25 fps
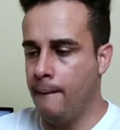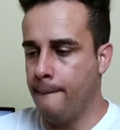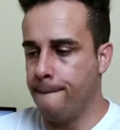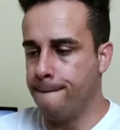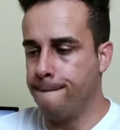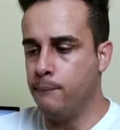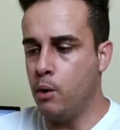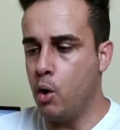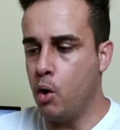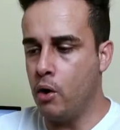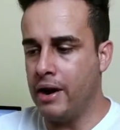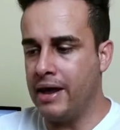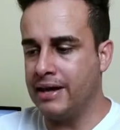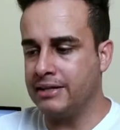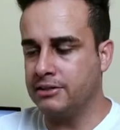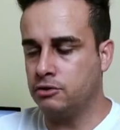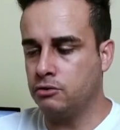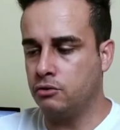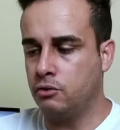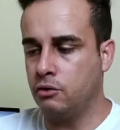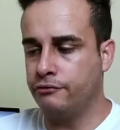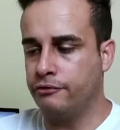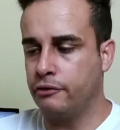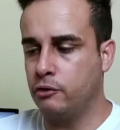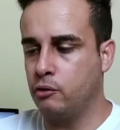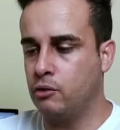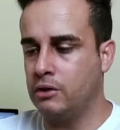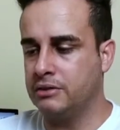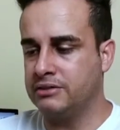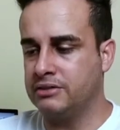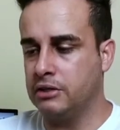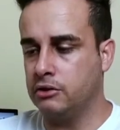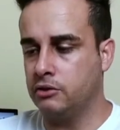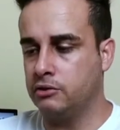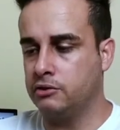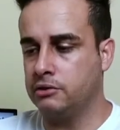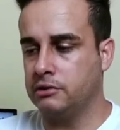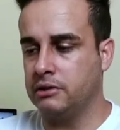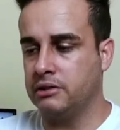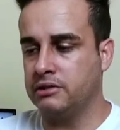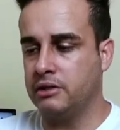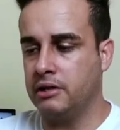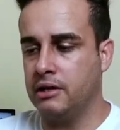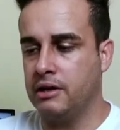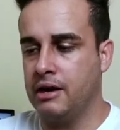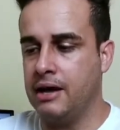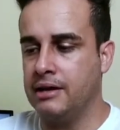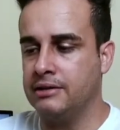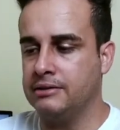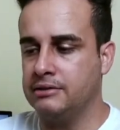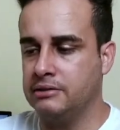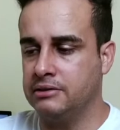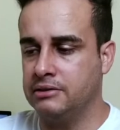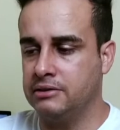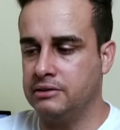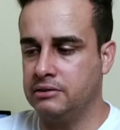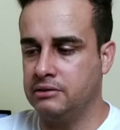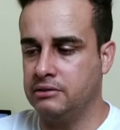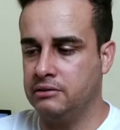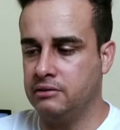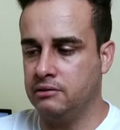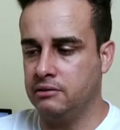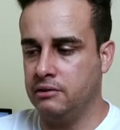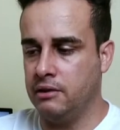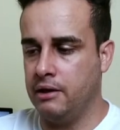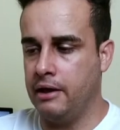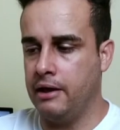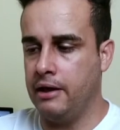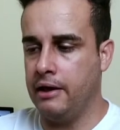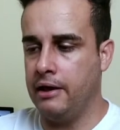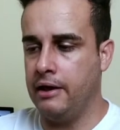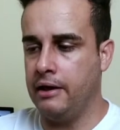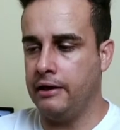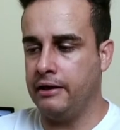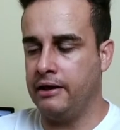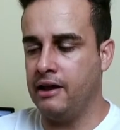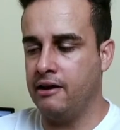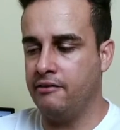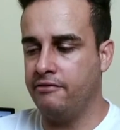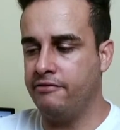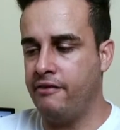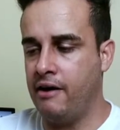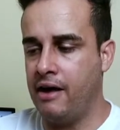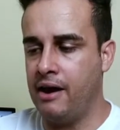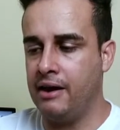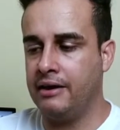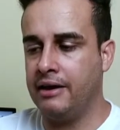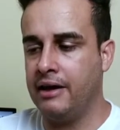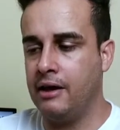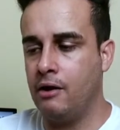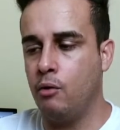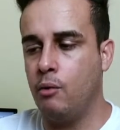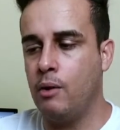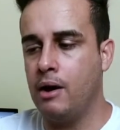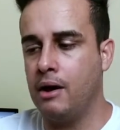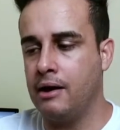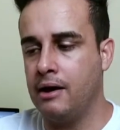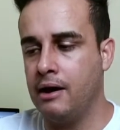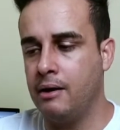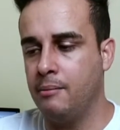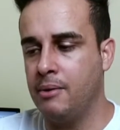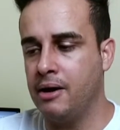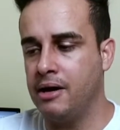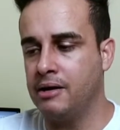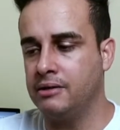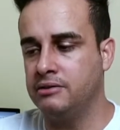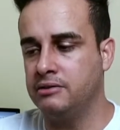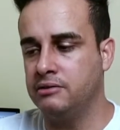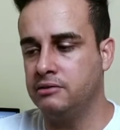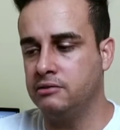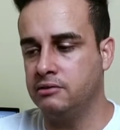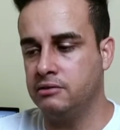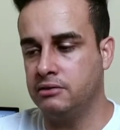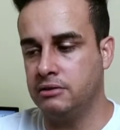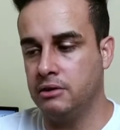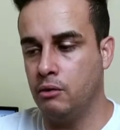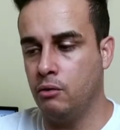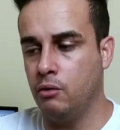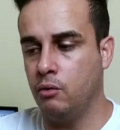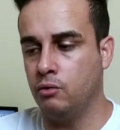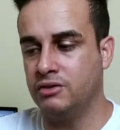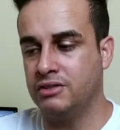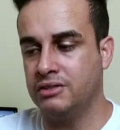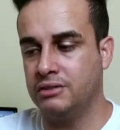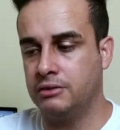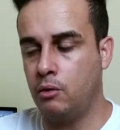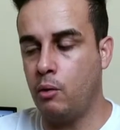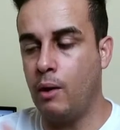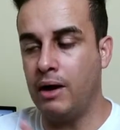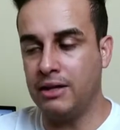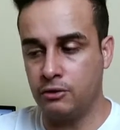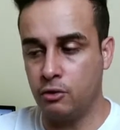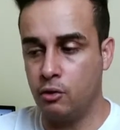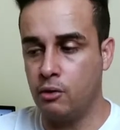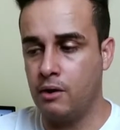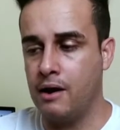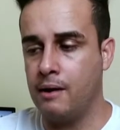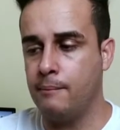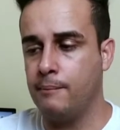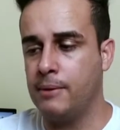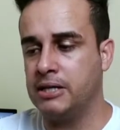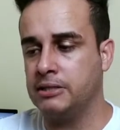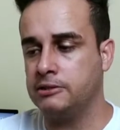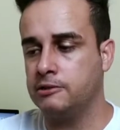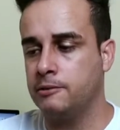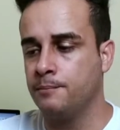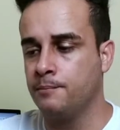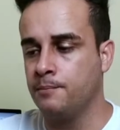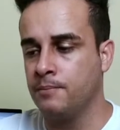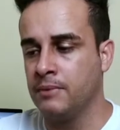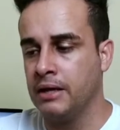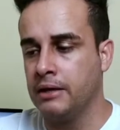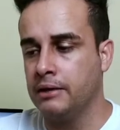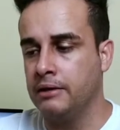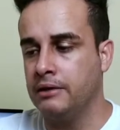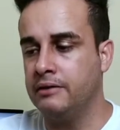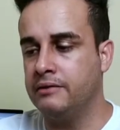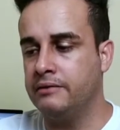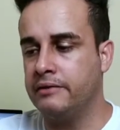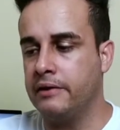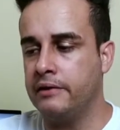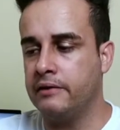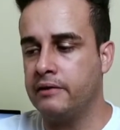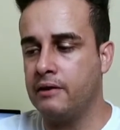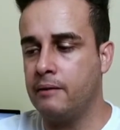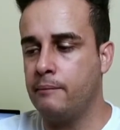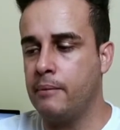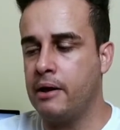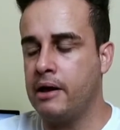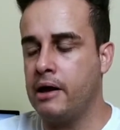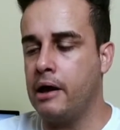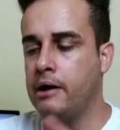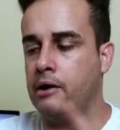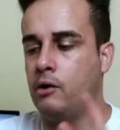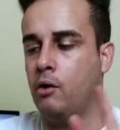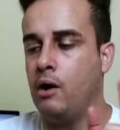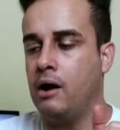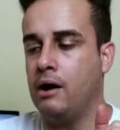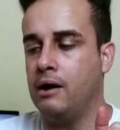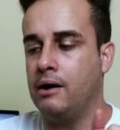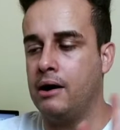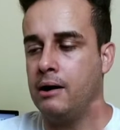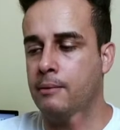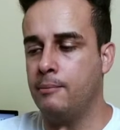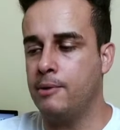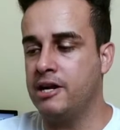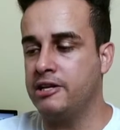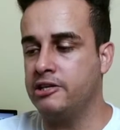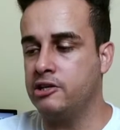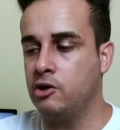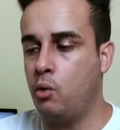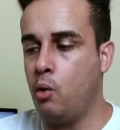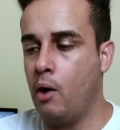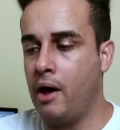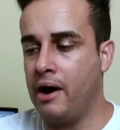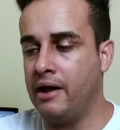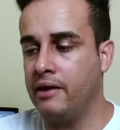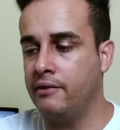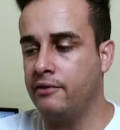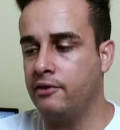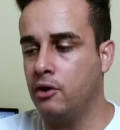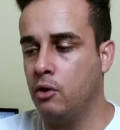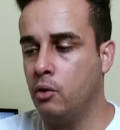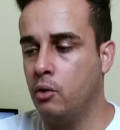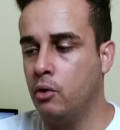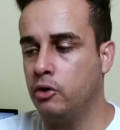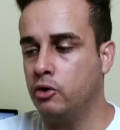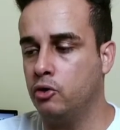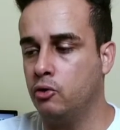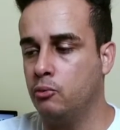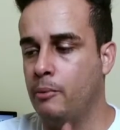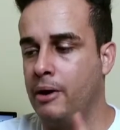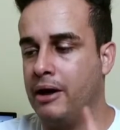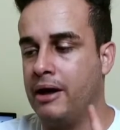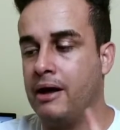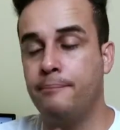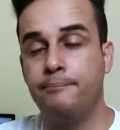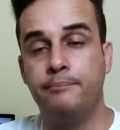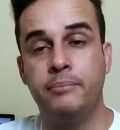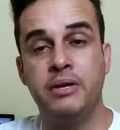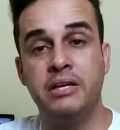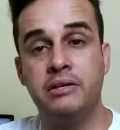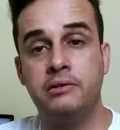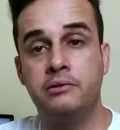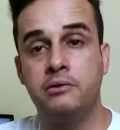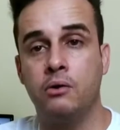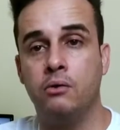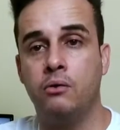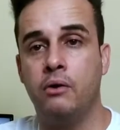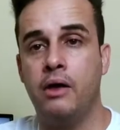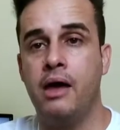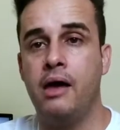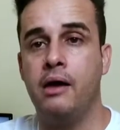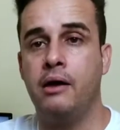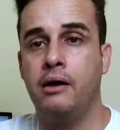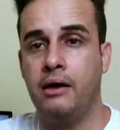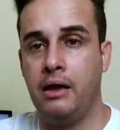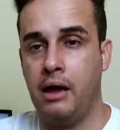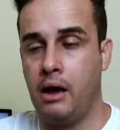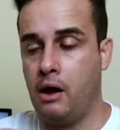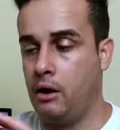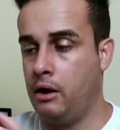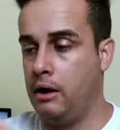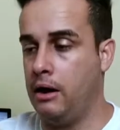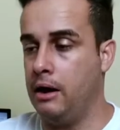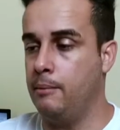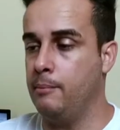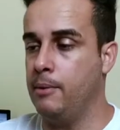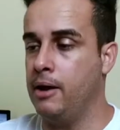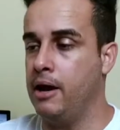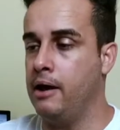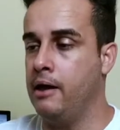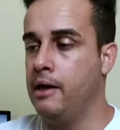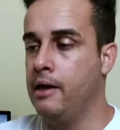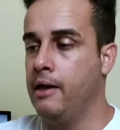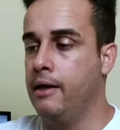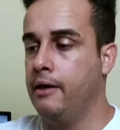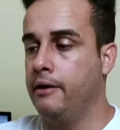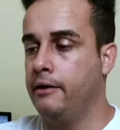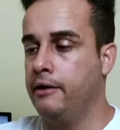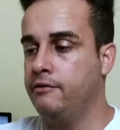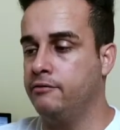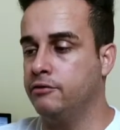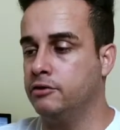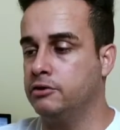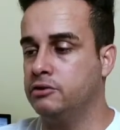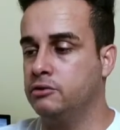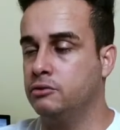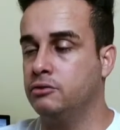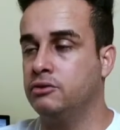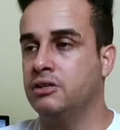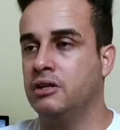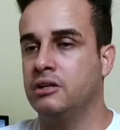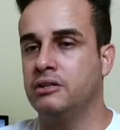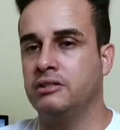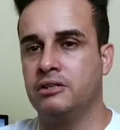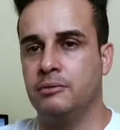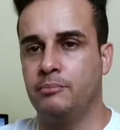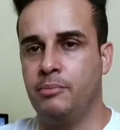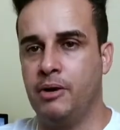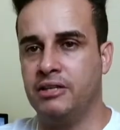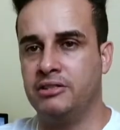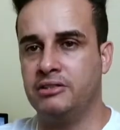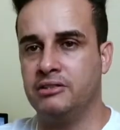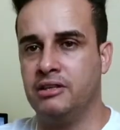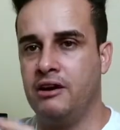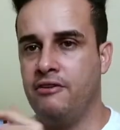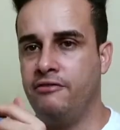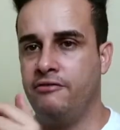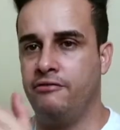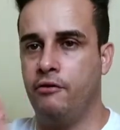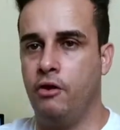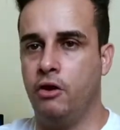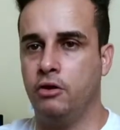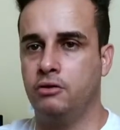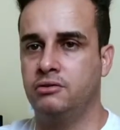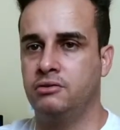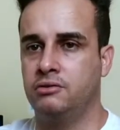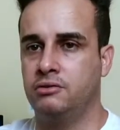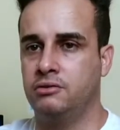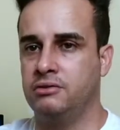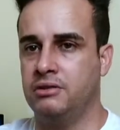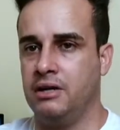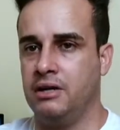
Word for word: Bom, nas configurações aqui nas é, que ele fala que é uma câmera, são quatro câmeras e tem também aí ó, uma câmera de 48 megapixels, né, que é a câmera que você utiliza para tirar fotos